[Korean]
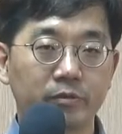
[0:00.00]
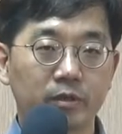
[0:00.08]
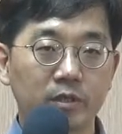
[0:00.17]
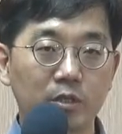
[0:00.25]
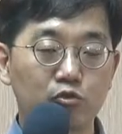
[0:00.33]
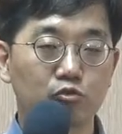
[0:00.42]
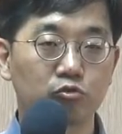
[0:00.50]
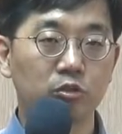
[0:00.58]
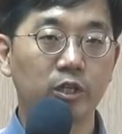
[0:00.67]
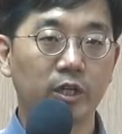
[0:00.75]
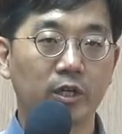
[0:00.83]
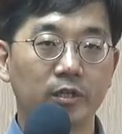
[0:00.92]
그 예수
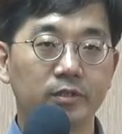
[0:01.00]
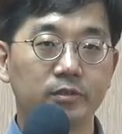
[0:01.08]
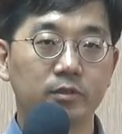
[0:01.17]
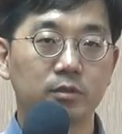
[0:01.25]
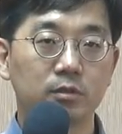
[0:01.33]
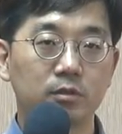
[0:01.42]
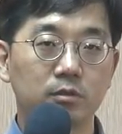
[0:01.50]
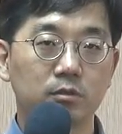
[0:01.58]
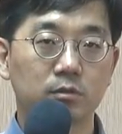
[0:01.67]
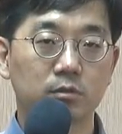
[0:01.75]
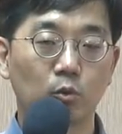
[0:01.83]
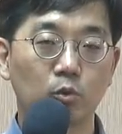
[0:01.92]
군대야.
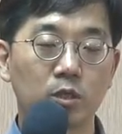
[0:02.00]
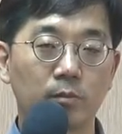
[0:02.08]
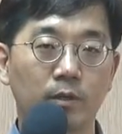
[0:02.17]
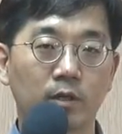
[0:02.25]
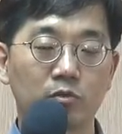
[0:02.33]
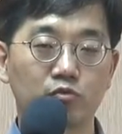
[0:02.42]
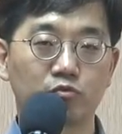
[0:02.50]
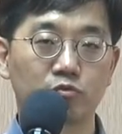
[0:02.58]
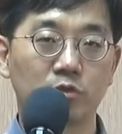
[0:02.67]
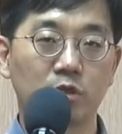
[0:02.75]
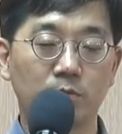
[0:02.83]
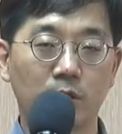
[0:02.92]
그래서 옷에 막 예수
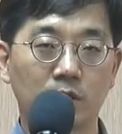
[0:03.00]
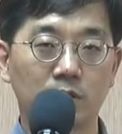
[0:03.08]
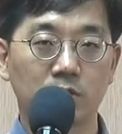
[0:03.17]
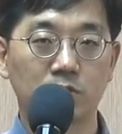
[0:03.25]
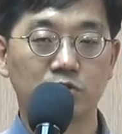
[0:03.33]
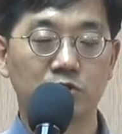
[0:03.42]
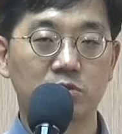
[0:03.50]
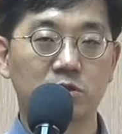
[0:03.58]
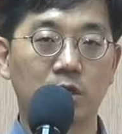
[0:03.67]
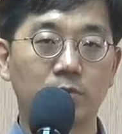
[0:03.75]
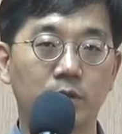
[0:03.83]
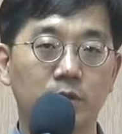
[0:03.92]
군대 막쥐저스 알미.